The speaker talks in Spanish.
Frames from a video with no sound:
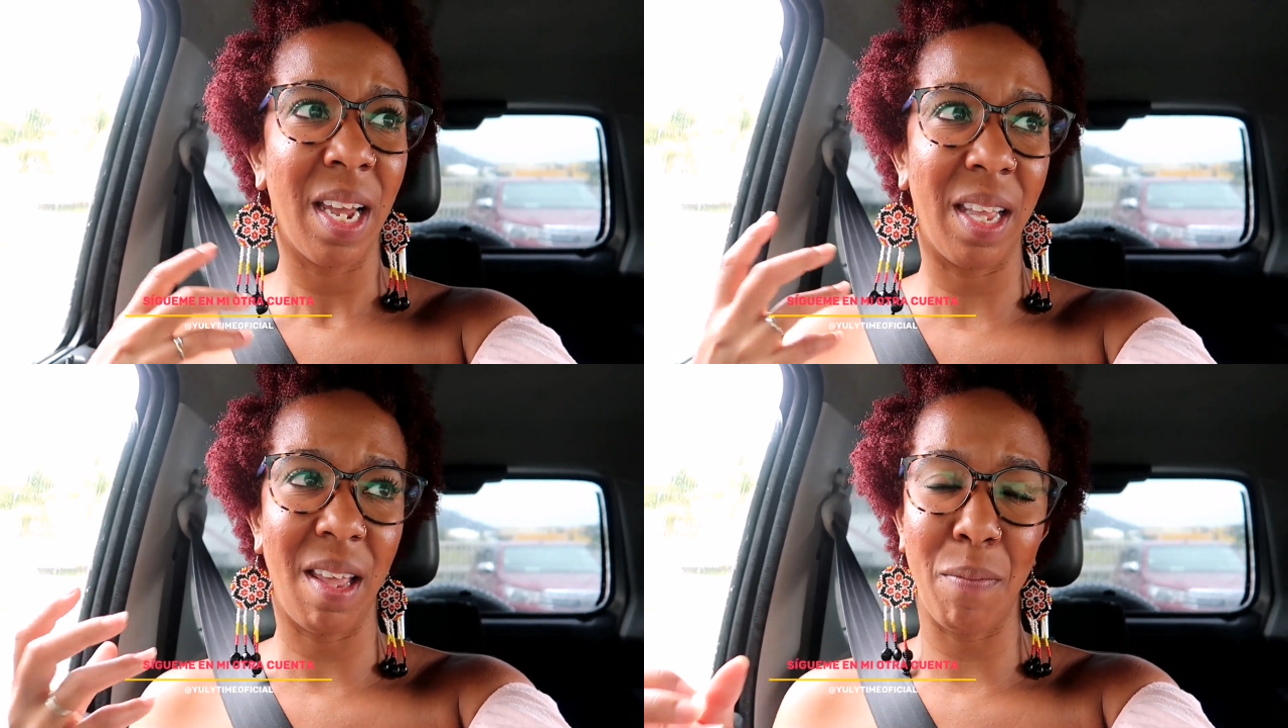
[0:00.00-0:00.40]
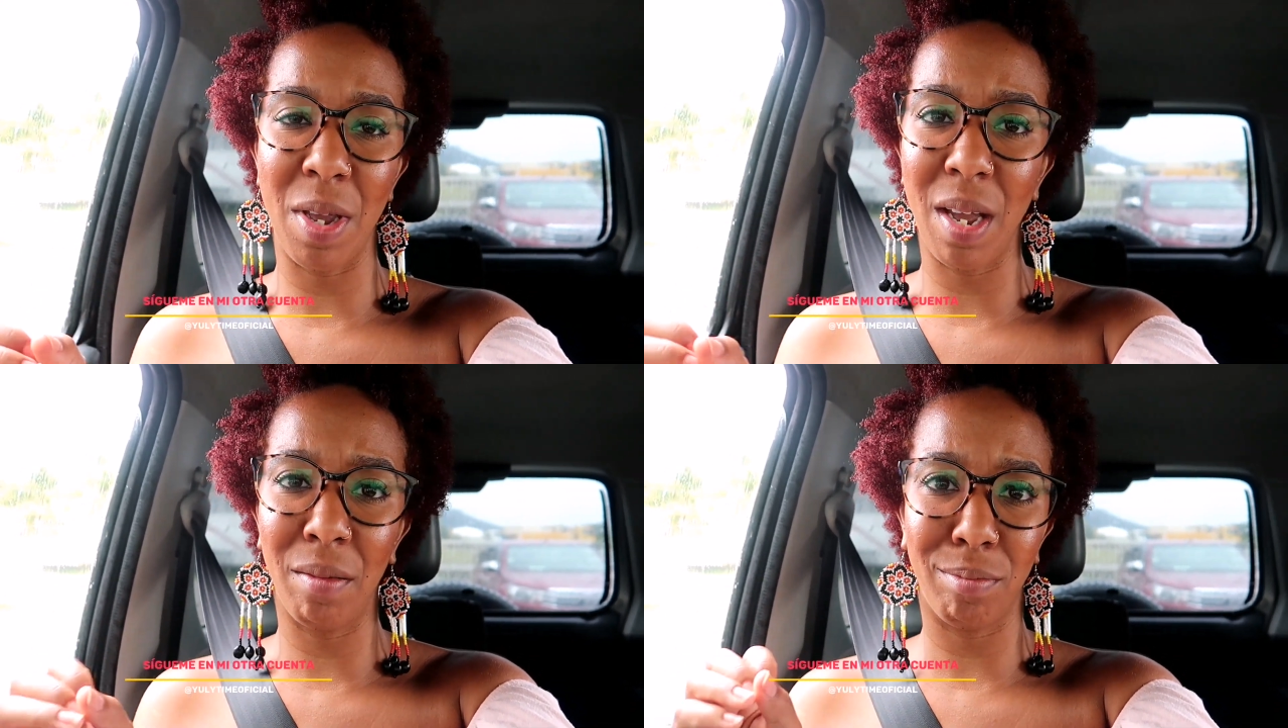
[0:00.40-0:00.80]
que
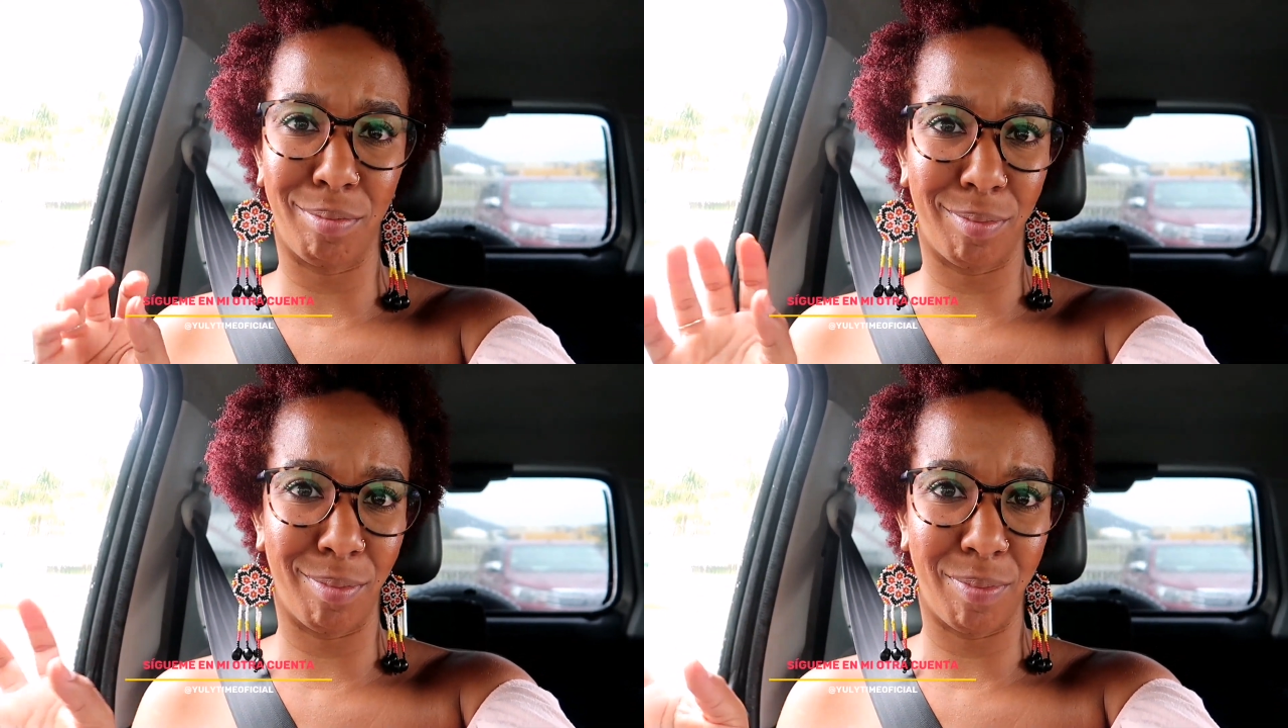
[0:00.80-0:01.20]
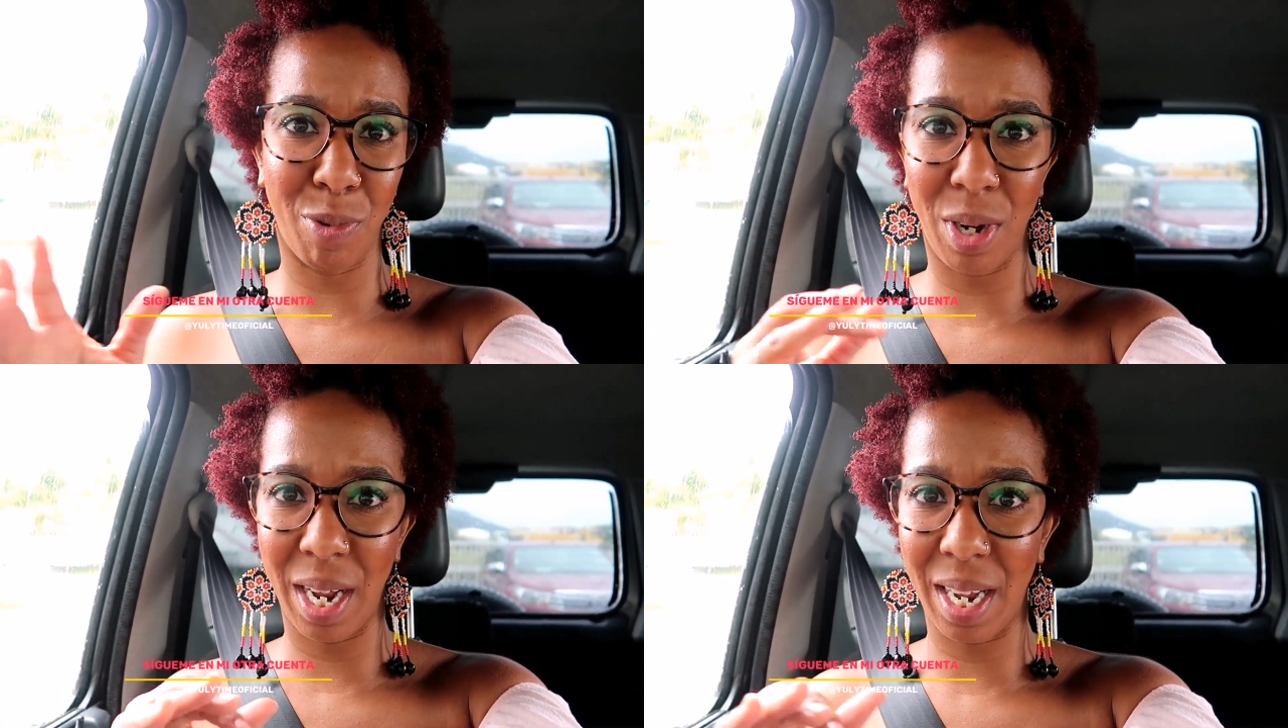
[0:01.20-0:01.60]
también
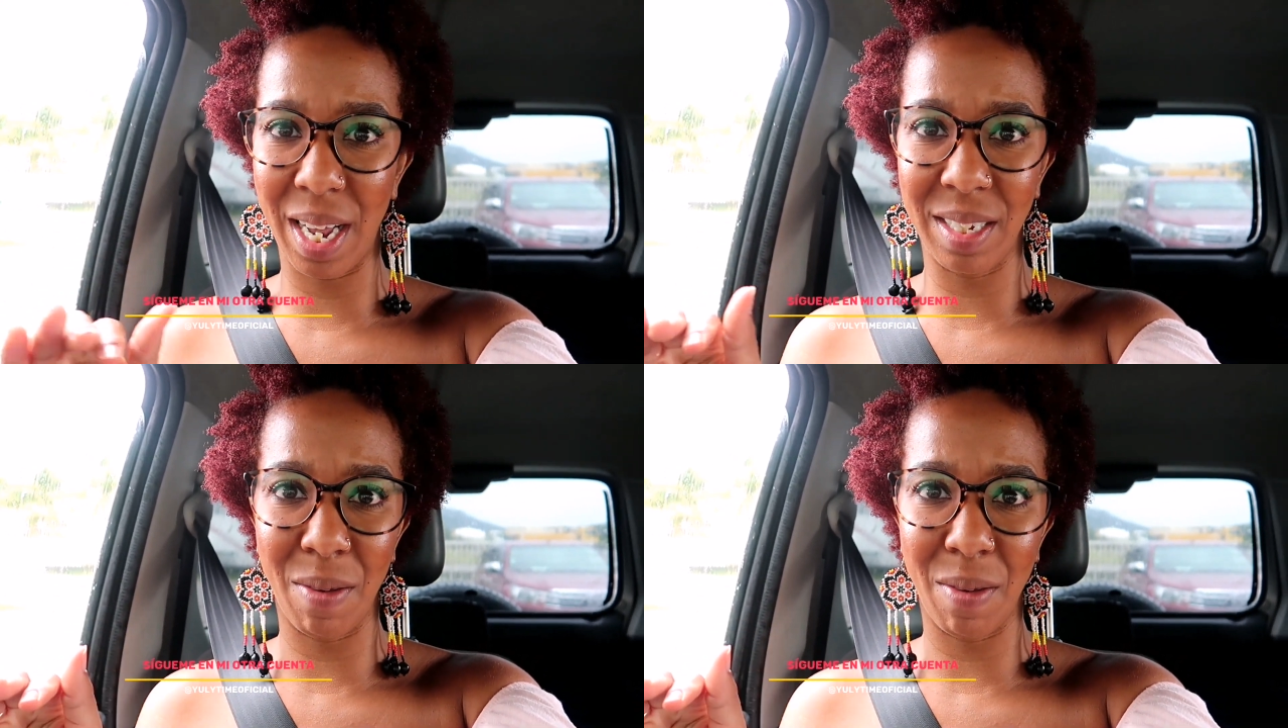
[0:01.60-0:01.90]
por acá